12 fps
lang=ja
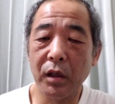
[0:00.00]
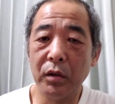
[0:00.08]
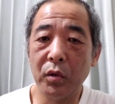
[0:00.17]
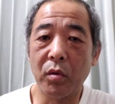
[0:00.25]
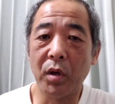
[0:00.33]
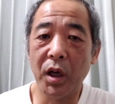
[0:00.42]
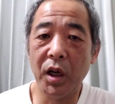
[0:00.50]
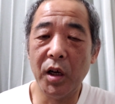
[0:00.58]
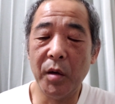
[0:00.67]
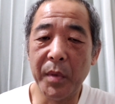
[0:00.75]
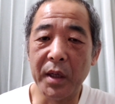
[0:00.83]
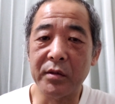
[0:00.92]
どっ
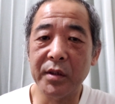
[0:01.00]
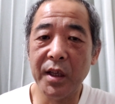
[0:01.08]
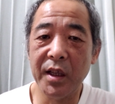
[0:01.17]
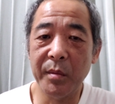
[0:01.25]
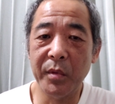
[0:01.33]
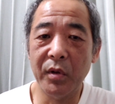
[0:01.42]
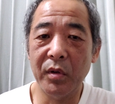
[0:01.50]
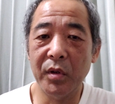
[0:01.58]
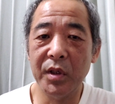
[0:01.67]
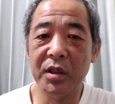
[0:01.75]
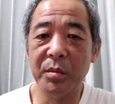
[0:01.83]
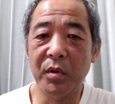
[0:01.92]
か松江で
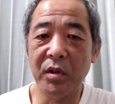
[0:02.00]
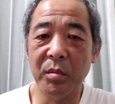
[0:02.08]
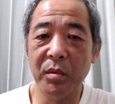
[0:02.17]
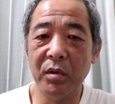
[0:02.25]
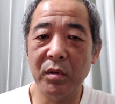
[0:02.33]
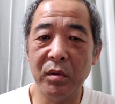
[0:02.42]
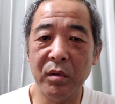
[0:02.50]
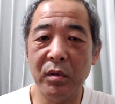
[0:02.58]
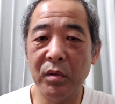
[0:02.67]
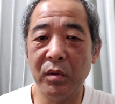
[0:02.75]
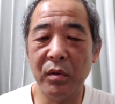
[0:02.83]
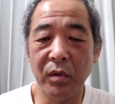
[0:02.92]
も、出雲で
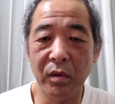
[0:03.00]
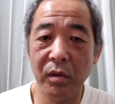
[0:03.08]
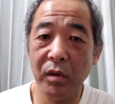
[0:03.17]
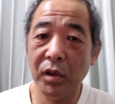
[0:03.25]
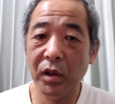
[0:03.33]
も、